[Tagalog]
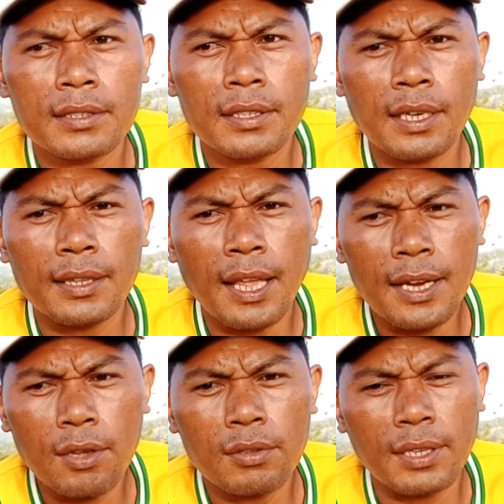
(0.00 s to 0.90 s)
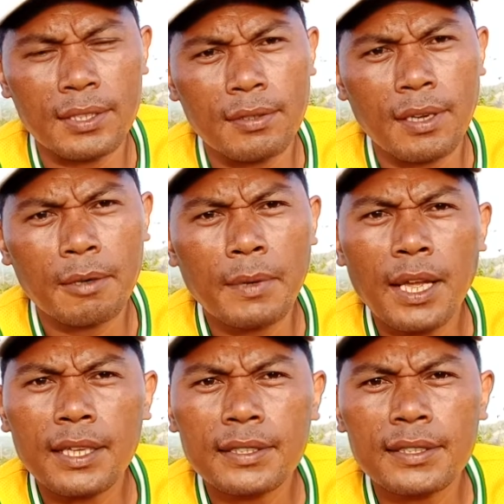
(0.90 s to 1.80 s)
sekretary o treasurer
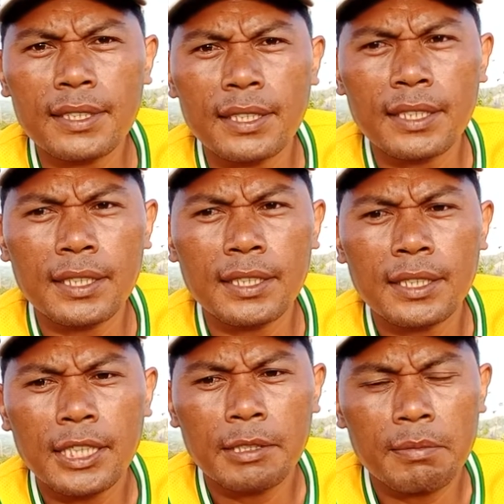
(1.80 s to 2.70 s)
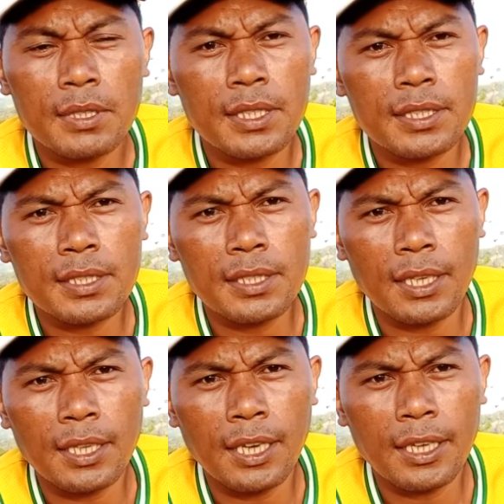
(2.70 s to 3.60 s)
ba si Mrs.
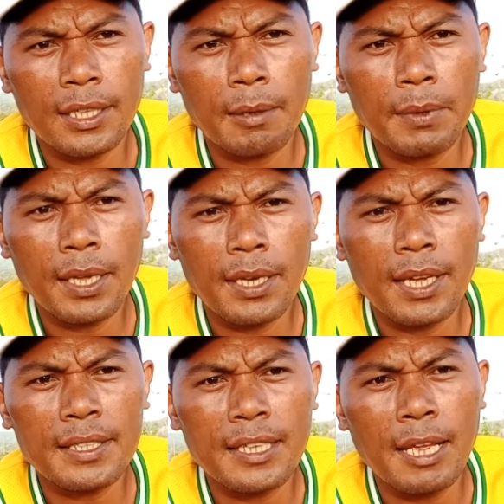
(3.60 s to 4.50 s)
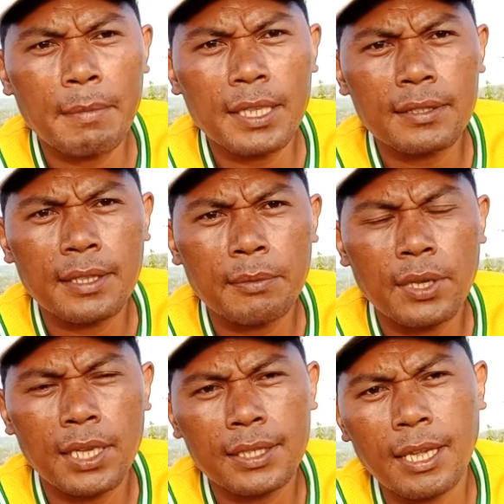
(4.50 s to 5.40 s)
Lindlin Gabia daghang salamat sa
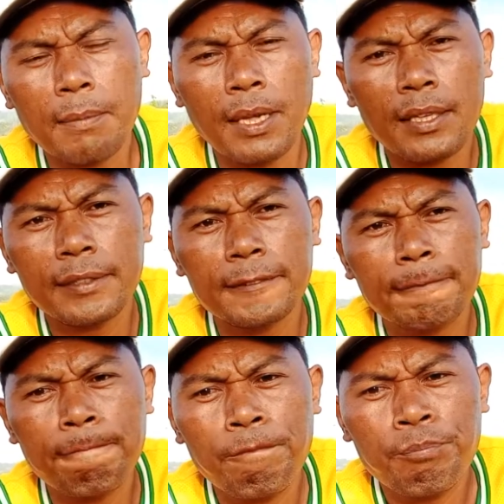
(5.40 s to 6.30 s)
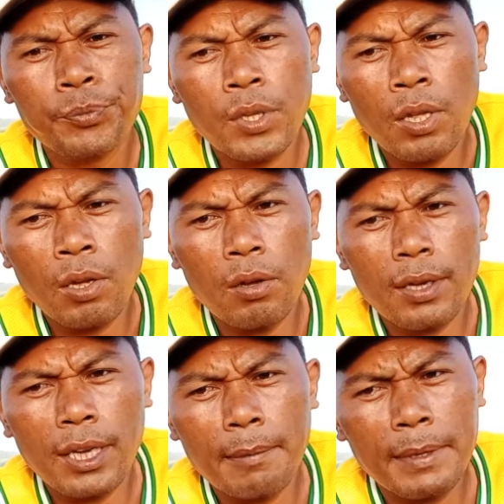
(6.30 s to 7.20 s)
imong tabang o
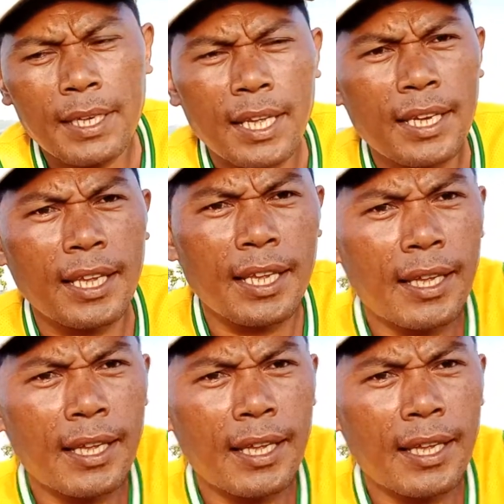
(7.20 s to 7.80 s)
gilabi na ni